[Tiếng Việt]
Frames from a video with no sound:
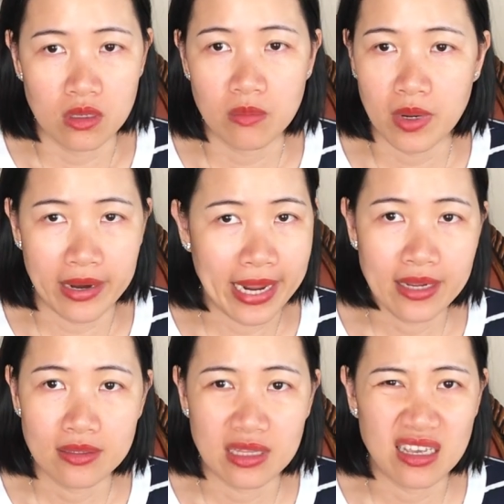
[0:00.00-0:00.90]
nhưng mà
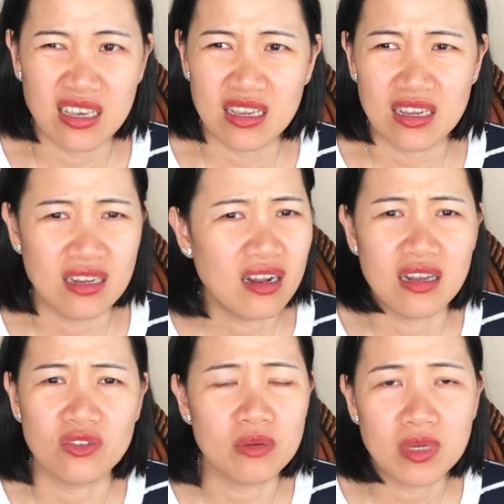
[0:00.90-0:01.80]
ráng tại vì đó
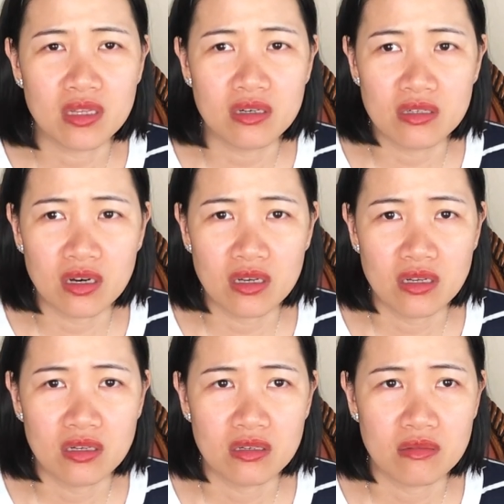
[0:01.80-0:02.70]
là chuyện bình thường thôi
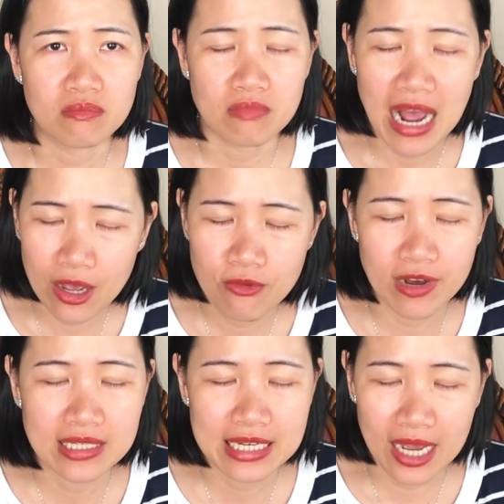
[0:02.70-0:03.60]
ai cũng
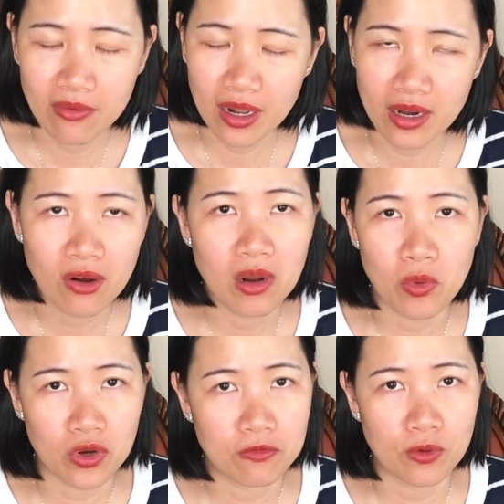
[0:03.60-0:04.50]
phải trải qua nếu là
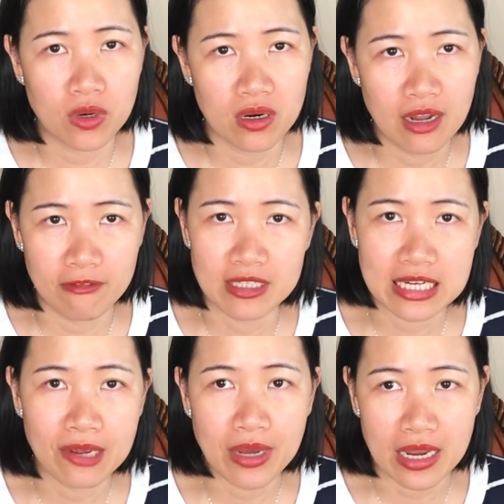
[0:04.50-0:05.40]
một người phụ nữ là phải
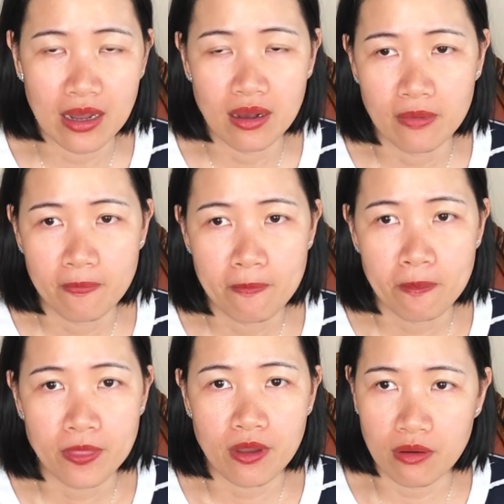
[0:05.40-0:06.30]
trải qua cái đó
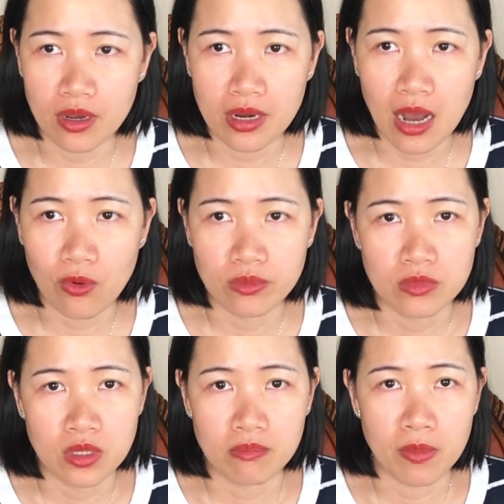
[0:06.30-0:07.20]
cực kỳ đau
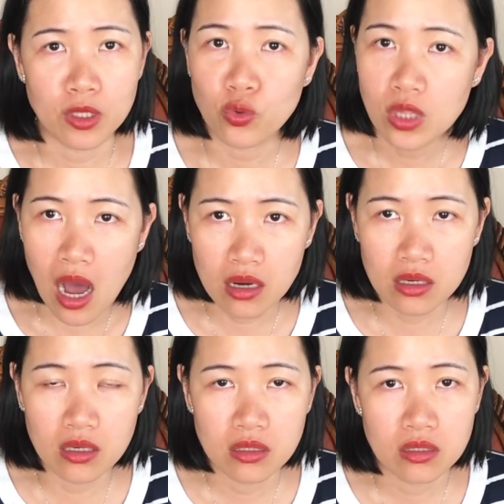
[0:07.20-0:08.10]
và bị tuổi thân
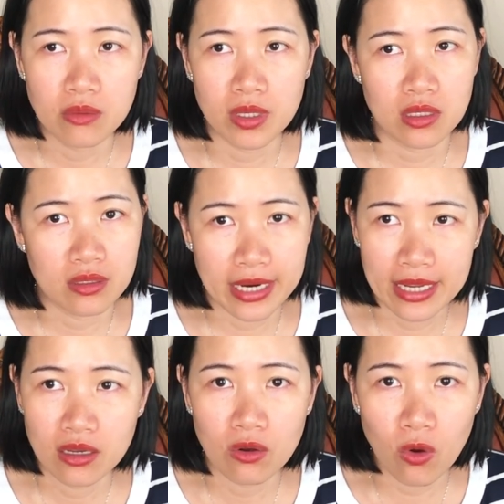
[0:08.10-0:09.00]
nữa nhưng mà nhân
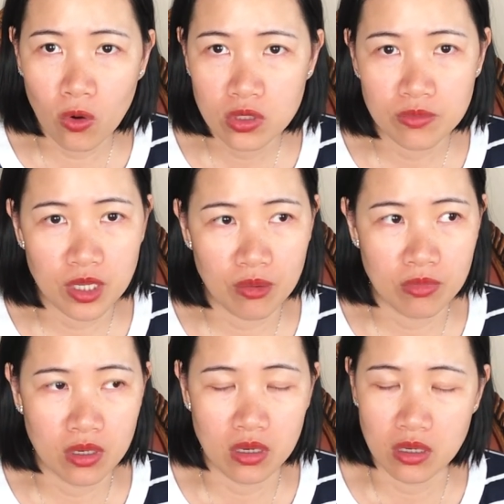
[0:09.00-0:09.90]
ráng nhân cố trong
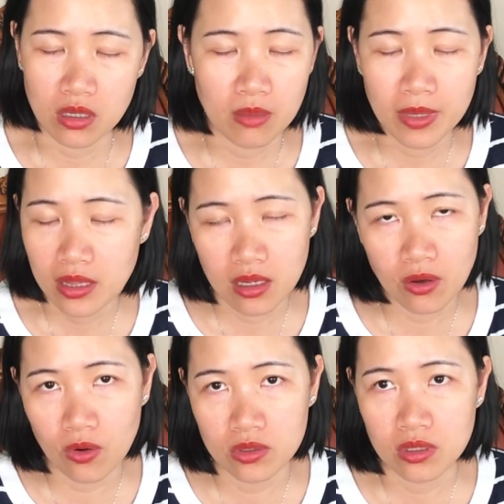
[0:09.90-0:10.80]
vòng họ có mấy
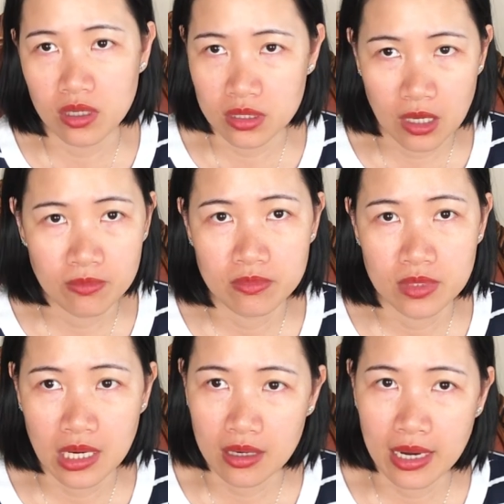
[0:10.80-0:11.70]
tiếng hồ rồi xong
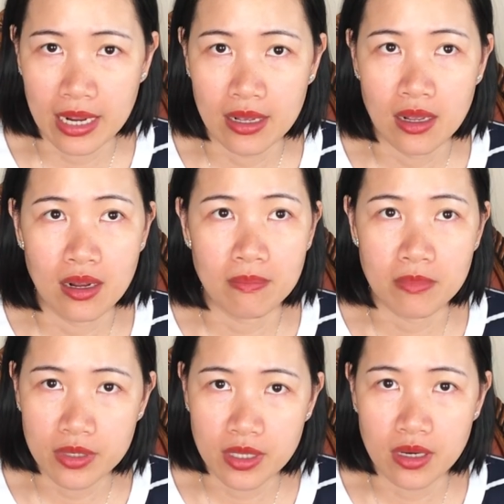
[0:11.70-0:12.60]
sanh ra
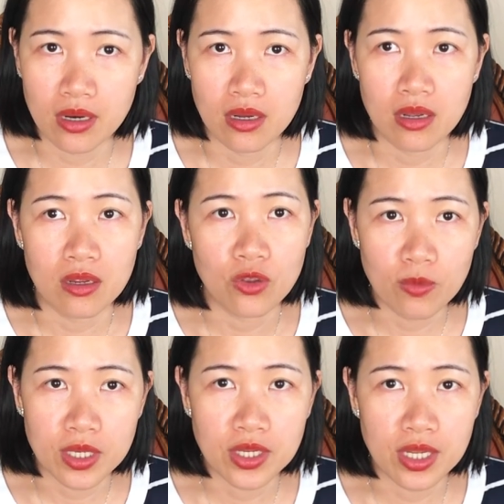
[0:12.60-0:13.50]
10 giờ
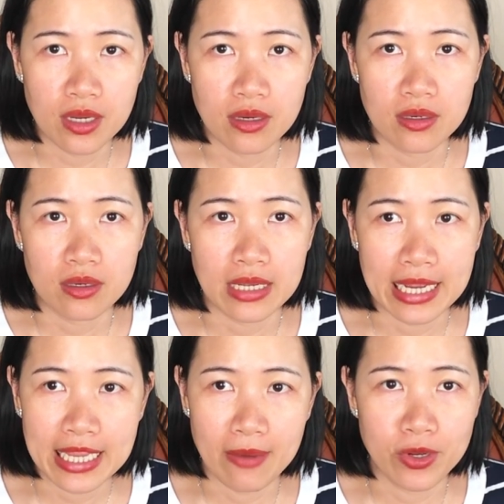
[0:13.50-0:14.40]
vô bệnh viện
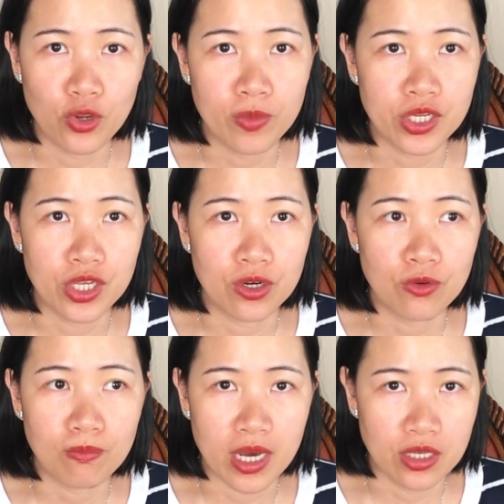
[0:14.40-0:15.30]
cả nhà mình vô bệnh viện
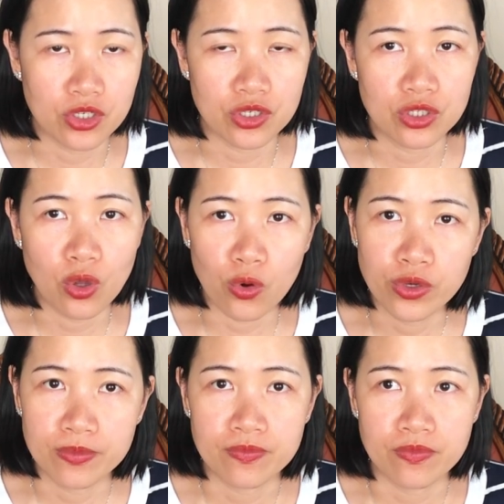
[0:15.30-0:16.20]
lúc 7 giờ rưỡi
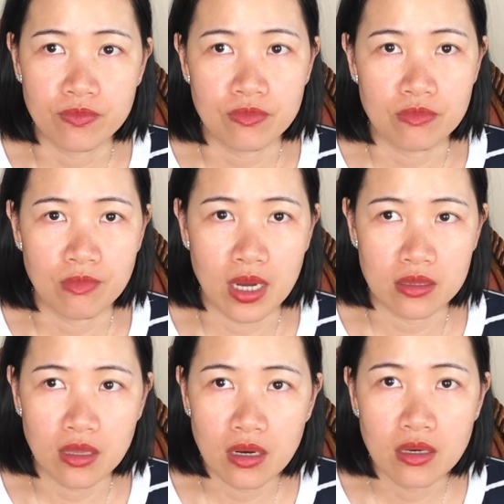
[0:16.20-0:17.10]
tối
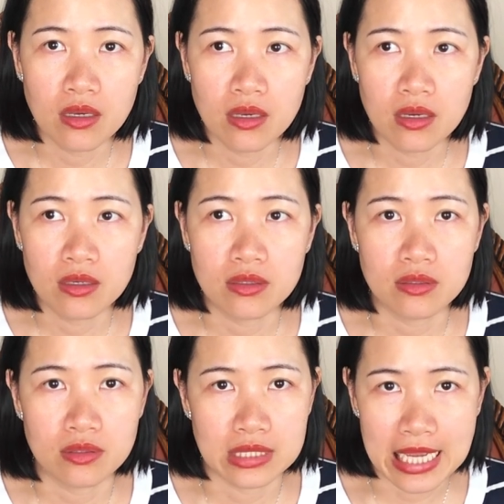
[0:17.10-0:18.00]
mà tới
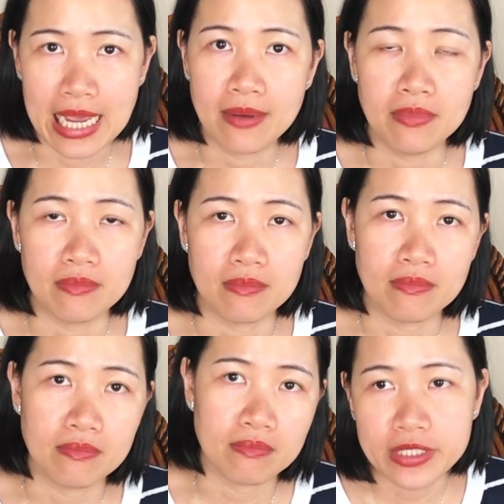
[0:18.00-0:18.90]
sáng
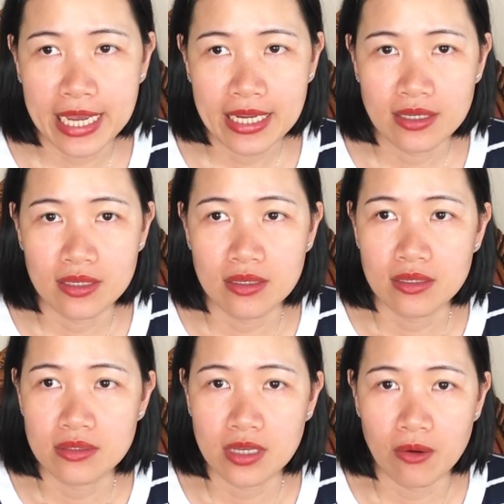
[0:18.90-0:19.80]
buổi sáng
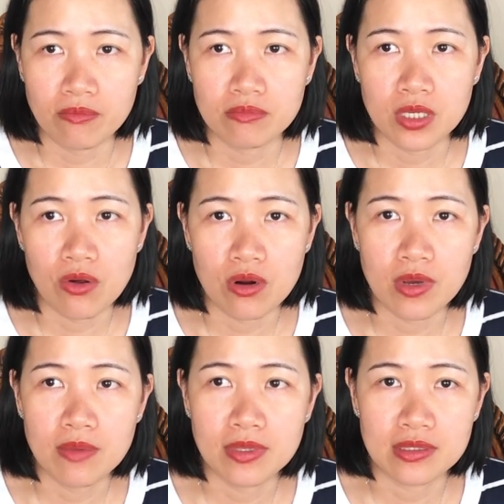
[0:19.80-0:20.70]
xong sau
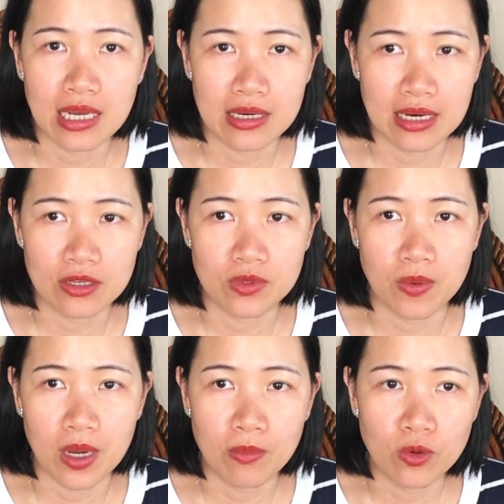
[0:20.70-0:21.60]
khi mình sanh ra trong
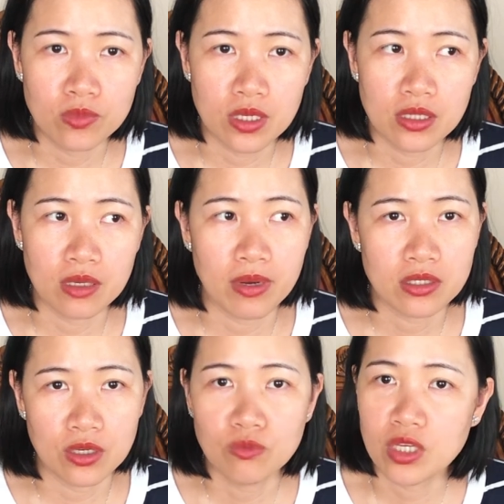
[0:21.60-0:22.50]
vòng 24 tiếng thì
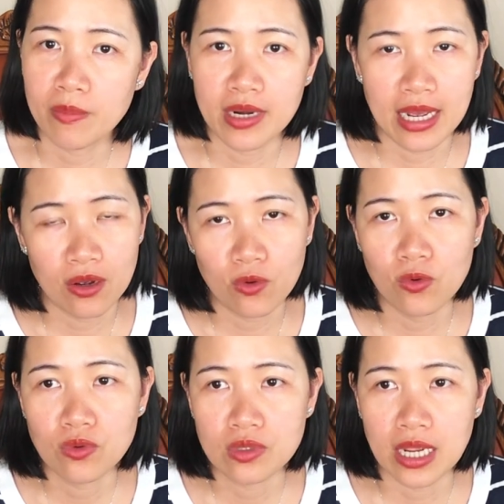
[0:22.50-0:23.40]
bác sĩ cũng cho mình ăn
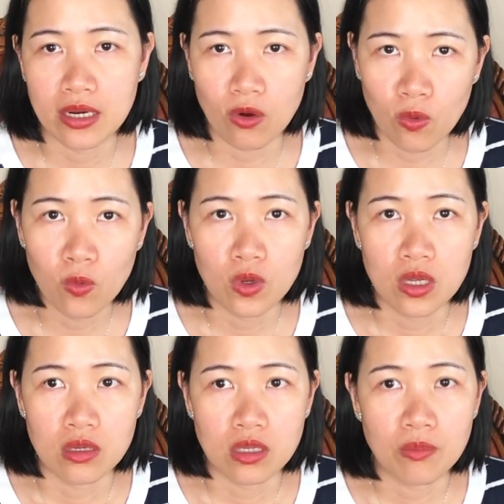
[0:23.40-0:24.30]
uống đầy đủ
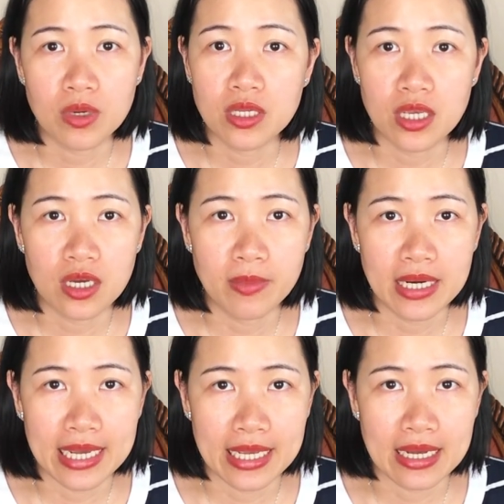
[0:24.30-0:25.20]
trong bệnh viện ở
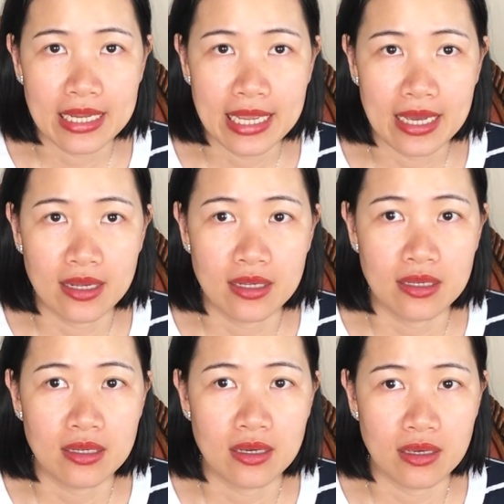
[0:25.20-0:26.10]
bên này cả nhà
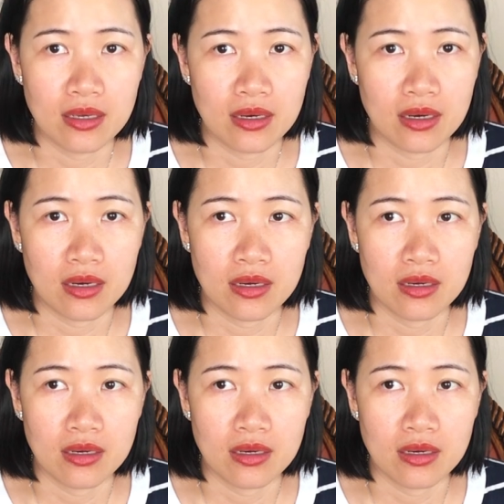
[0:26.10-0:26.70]
thì ờ,